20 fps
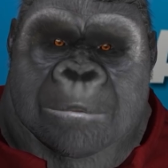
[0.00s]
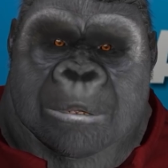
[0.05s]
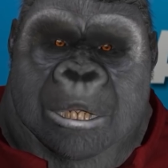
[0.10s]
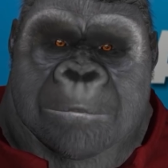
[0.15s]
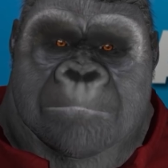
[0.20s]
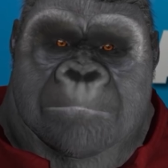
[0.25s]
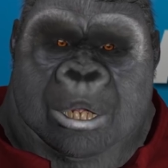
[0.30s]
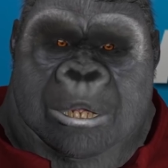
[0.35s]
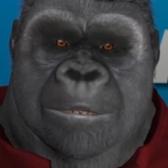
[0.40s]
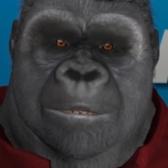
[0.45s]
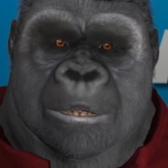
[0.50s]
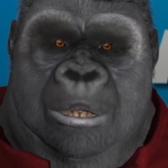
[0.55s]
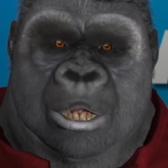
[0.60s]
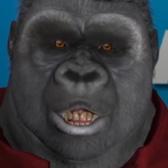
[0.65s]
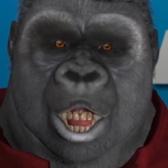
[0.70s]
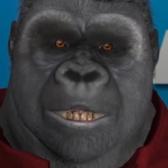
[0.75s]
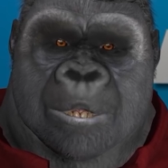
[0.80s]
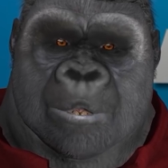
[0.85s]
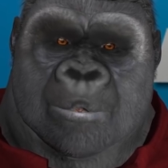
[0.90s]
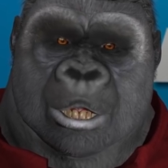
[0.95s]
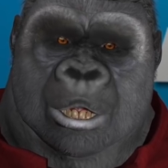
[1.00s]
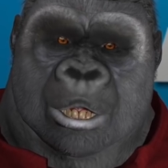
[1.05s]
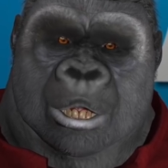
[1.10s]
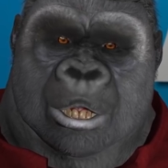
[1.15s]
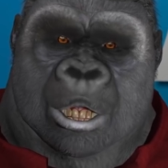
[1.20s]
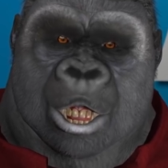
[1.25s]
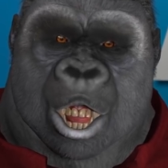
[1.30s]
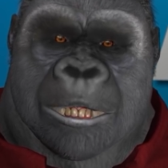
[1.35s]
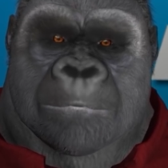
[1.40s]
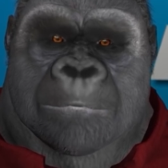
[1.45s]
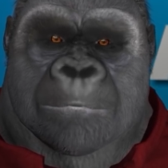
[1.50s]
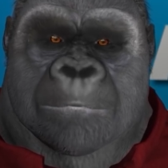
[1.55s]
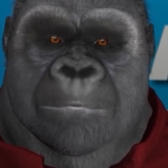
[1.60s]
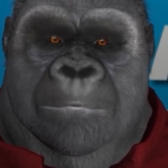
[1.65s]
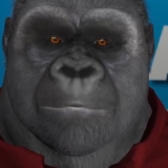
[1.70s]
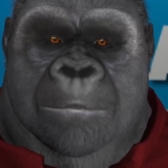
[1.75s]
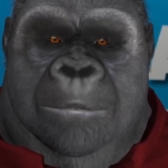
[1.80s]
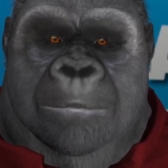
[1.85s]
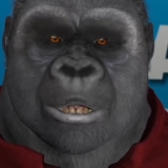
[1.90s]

Sollte vielleicht besser da stehen,